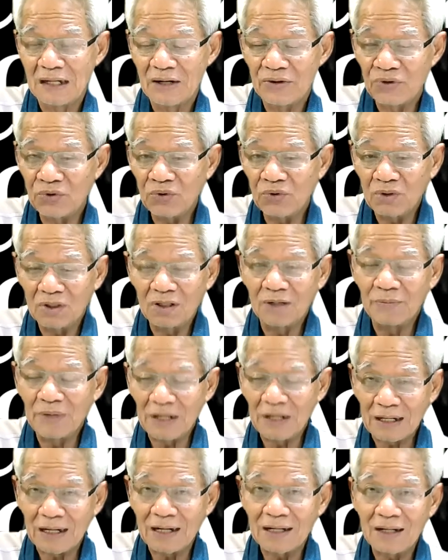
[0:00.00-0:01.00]
อายุอเม
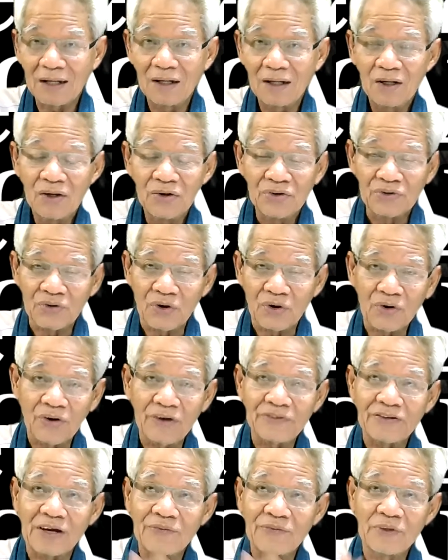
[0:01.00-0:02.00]
ริกาเนี่ยสองร้อ
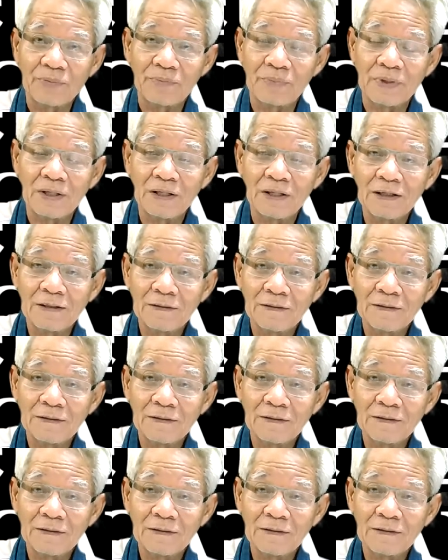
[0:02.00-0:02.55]
ยสามสิบปี